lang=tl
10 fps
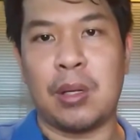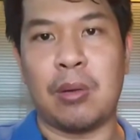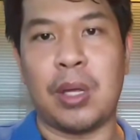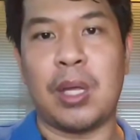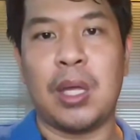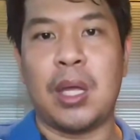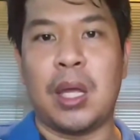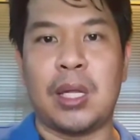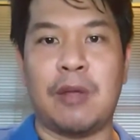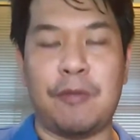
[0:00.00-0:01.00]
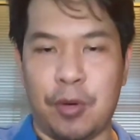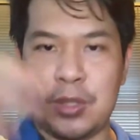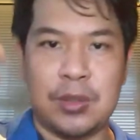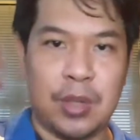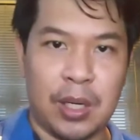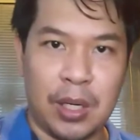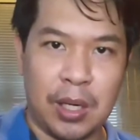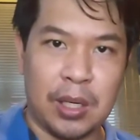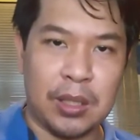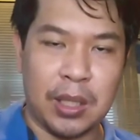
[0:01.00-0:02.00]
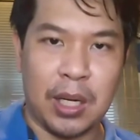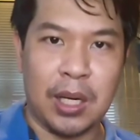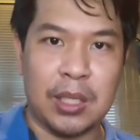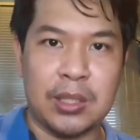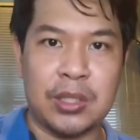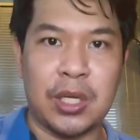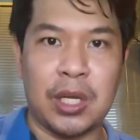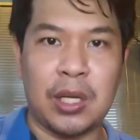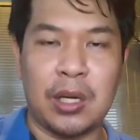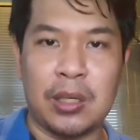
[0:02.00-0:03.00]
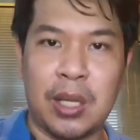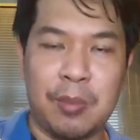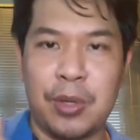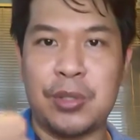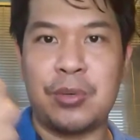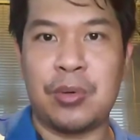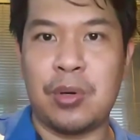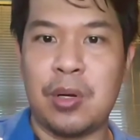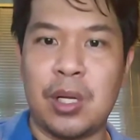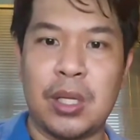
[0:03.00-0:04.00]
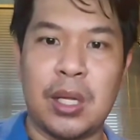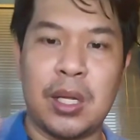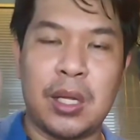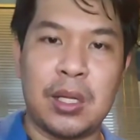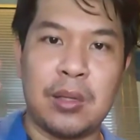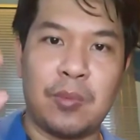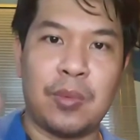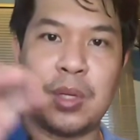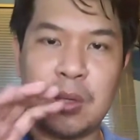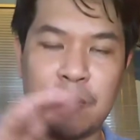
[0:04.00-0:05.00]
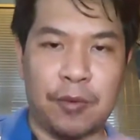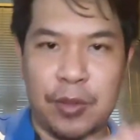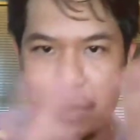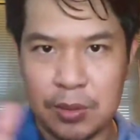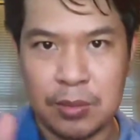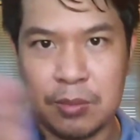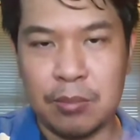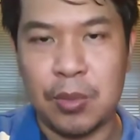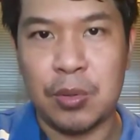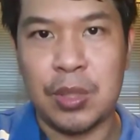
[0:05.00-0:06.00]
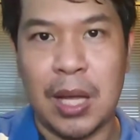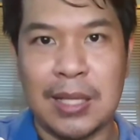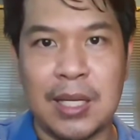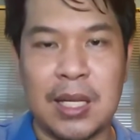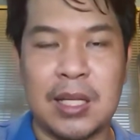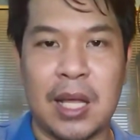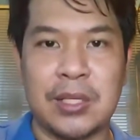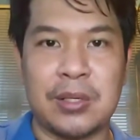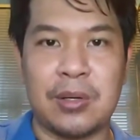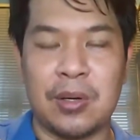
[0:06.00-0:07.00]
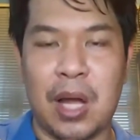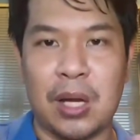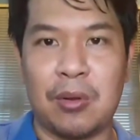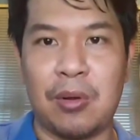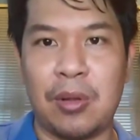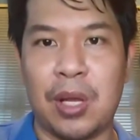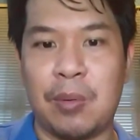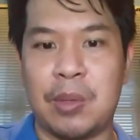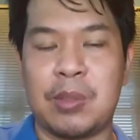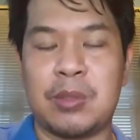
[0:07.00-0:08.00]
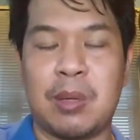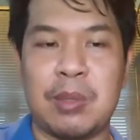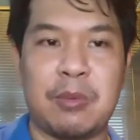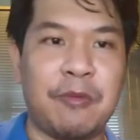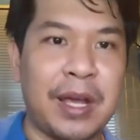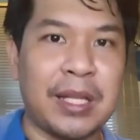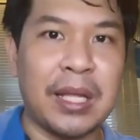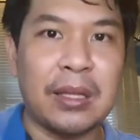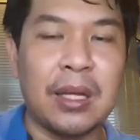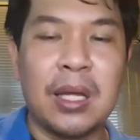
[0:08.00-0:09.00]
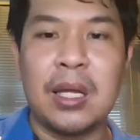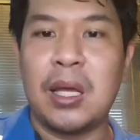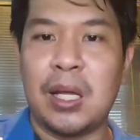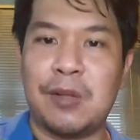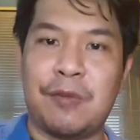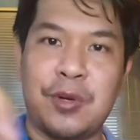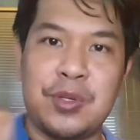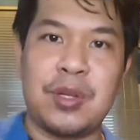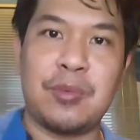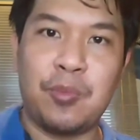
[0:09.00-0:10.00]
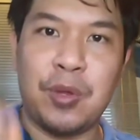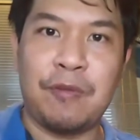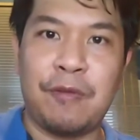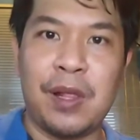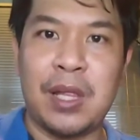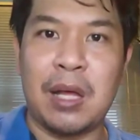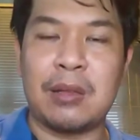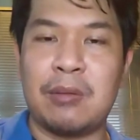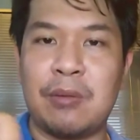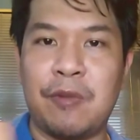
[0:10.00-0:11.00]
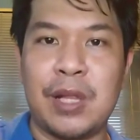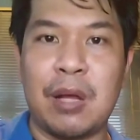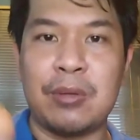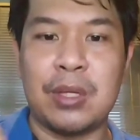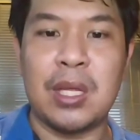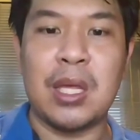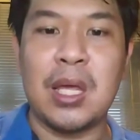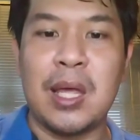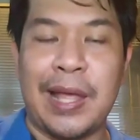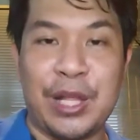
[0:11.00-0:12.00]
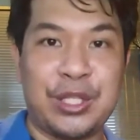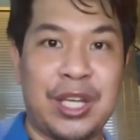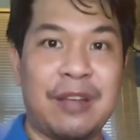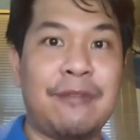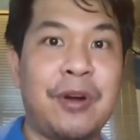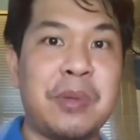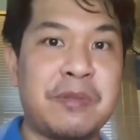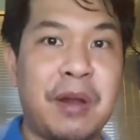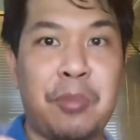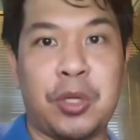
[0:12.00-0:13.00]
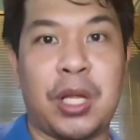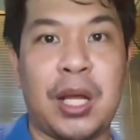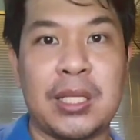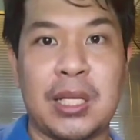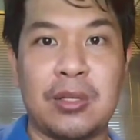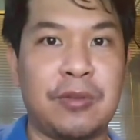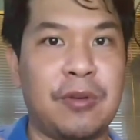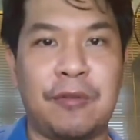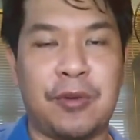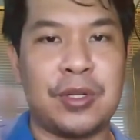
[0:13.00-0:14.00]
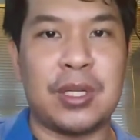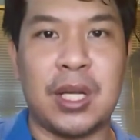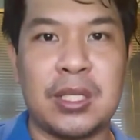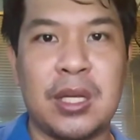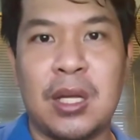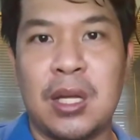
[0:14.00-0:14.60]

Okay. And then, of course, our, our, the guards check our temperature. And then, we, of course, use the hand sanitizer or alcohol there was, that was provided and of course we filled out filled out the health check form it's very important guys so of course guys